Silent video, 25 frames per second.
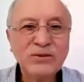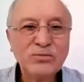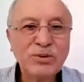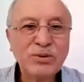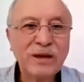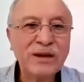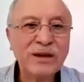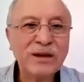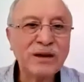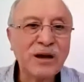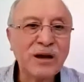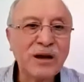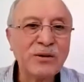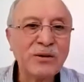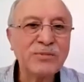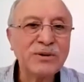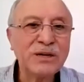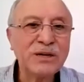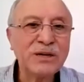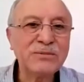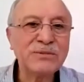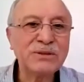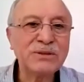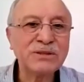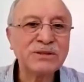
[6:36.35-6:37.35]

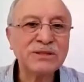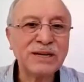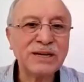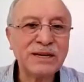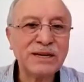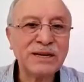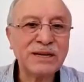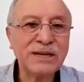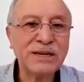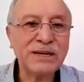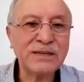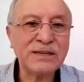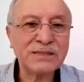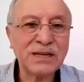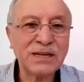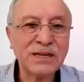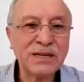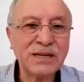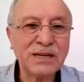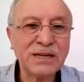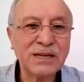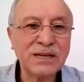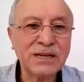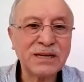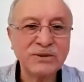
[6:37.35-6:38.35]
Peygamberimiz
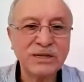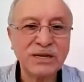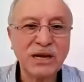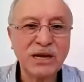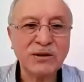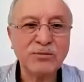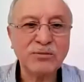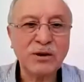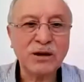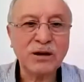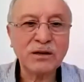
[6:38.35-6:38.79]
Aleyhisselam Cenab-ı